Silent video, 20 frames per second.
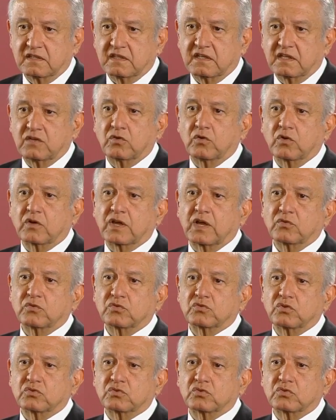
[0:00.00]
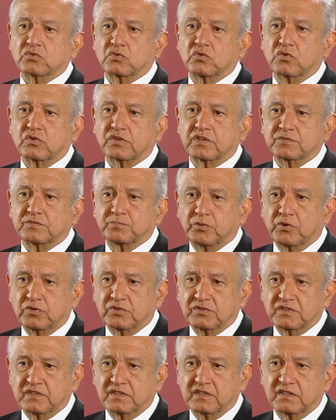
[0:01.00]
en lo que a nosotros
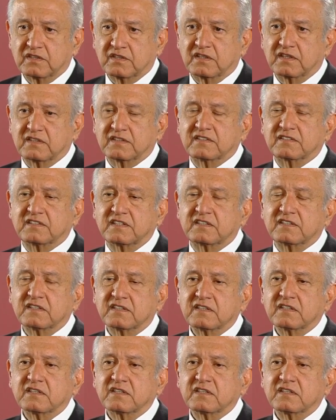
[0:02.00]
corresponde. Es decir,